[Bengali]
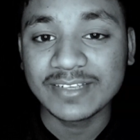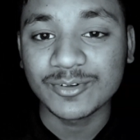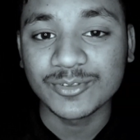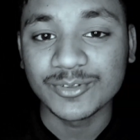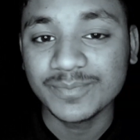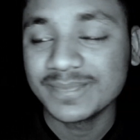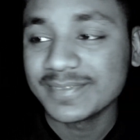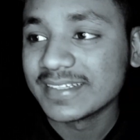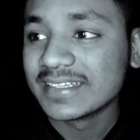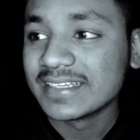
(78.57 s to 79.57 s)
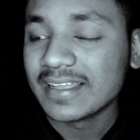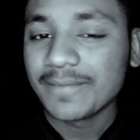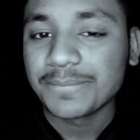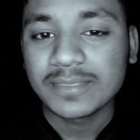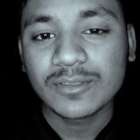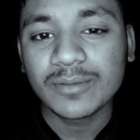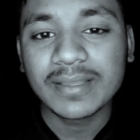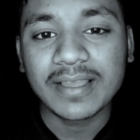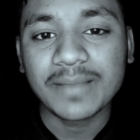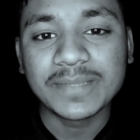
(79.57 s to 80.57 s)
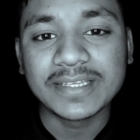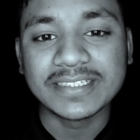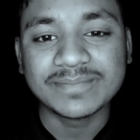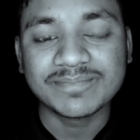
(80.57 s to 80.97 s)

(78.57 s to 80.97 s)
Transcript: নাই কখনো তবে আমি